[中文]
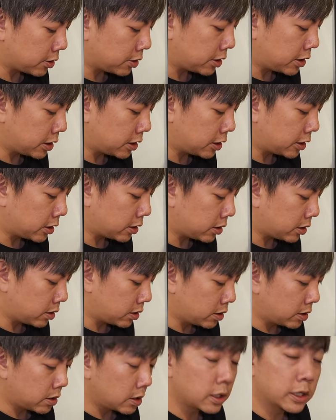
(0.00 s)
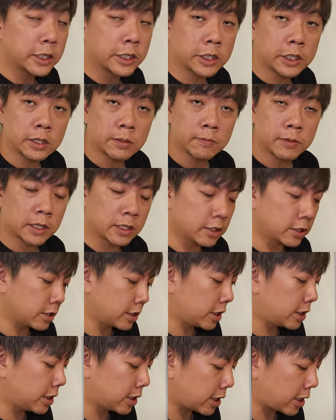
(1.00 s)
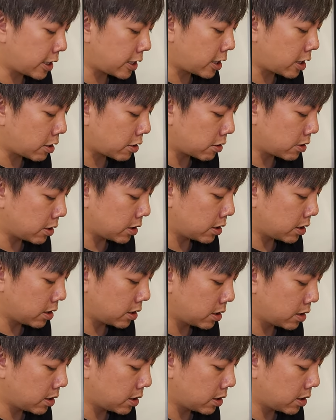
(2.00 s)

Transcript: 得今天已经把冷气开好了，